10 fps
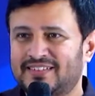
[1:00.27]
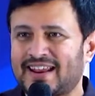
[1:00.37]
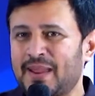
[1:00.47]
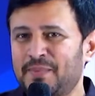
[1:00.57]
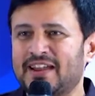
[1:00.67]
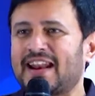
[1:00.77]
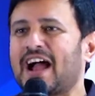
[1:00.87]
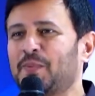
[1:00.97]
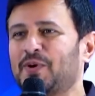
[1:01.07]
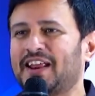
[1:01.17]
టైంకి
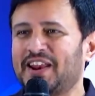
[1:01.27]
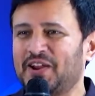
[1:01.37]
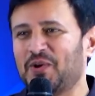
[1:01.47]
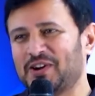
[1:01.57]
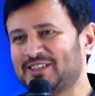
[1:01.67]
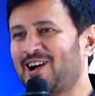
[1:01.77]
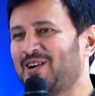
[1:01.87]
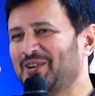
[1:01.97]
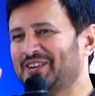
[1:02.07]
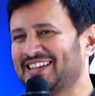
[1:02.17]
రాకపోవటానికి కూడా
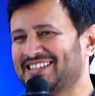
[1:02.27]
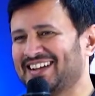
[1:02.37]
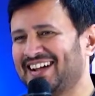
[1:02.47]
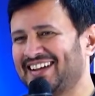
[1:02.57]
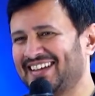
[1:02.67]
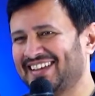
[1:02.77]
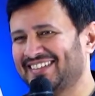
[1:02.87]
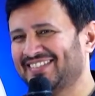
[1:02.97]
సాకులు ఉంటాయి సంఘానికి